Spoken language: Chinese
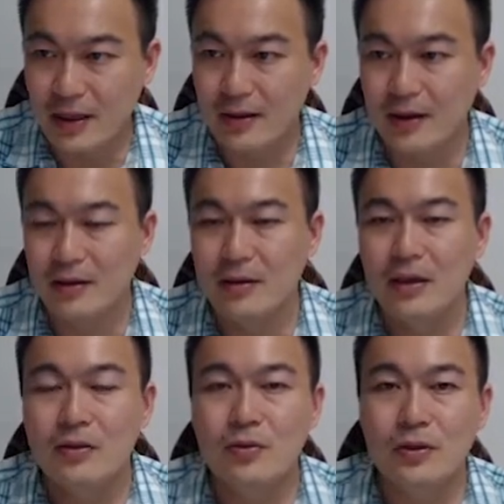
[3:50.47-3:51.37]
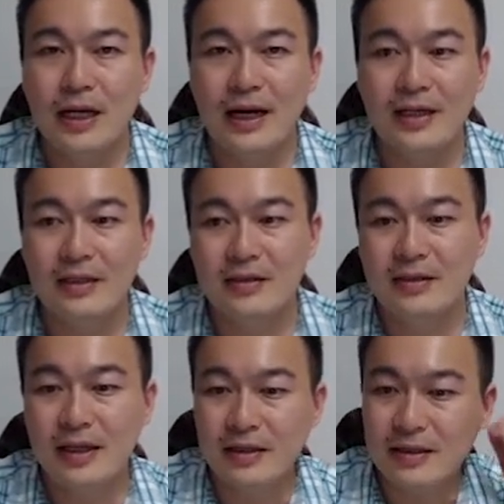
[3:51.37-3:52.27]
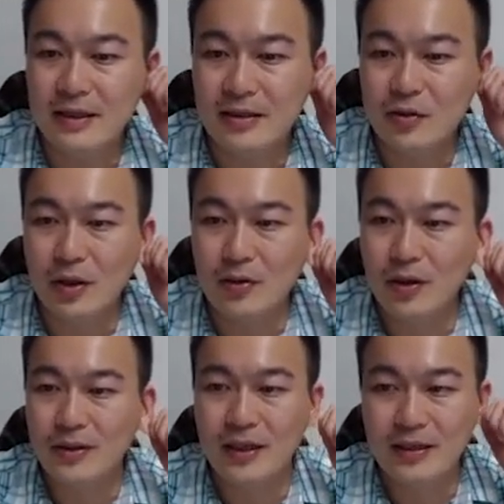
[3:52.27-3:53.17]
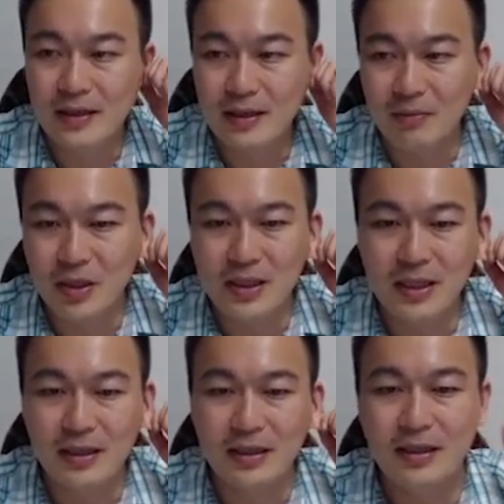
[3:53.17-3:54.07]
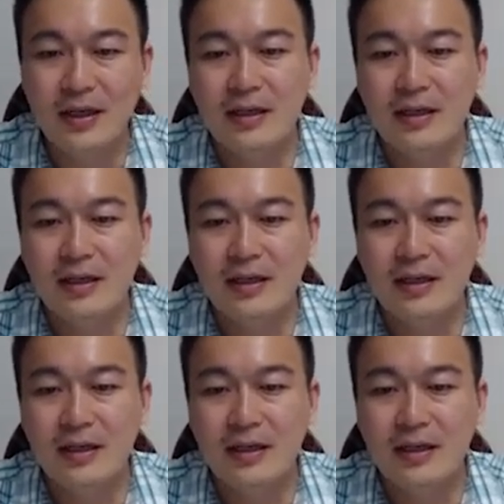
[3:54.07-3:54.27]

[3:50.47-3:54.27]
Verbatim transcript: 好，如果大家看的是这样子一个状况，那很明显的，